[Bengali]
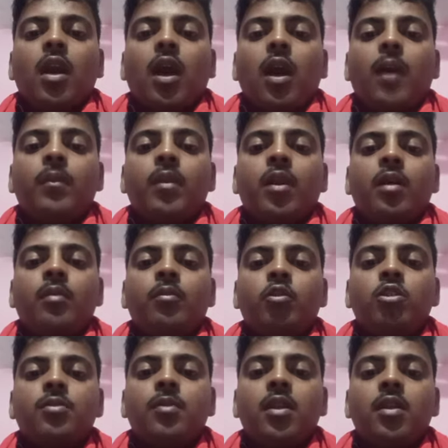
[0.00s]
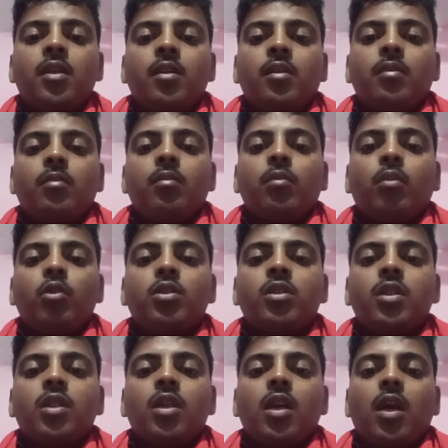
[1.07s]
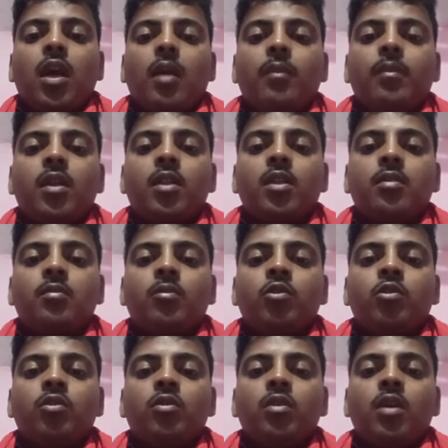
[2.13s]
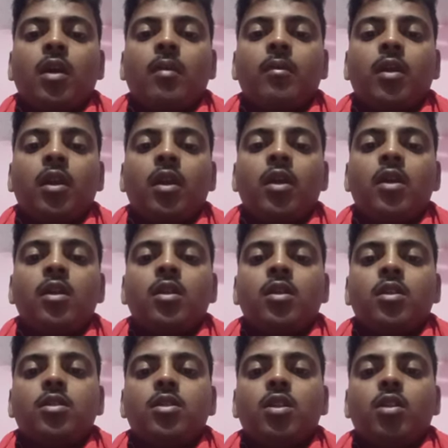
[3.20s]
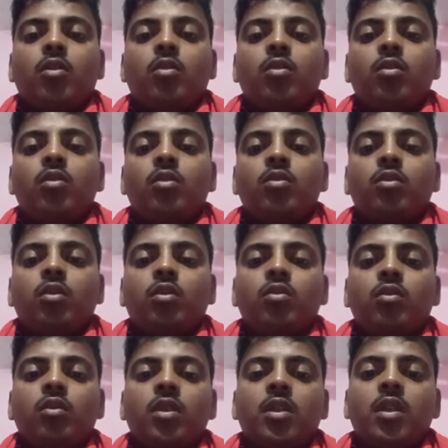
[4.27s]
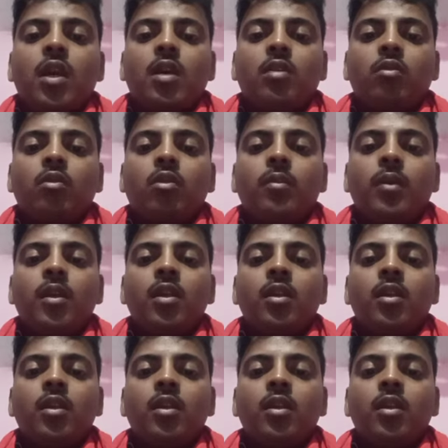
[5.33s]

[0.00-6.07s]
আপনারা বসবেন বসে আপনাদের মতন আপনারা যে কোনো তন্ত্রক্রিয়া করবেন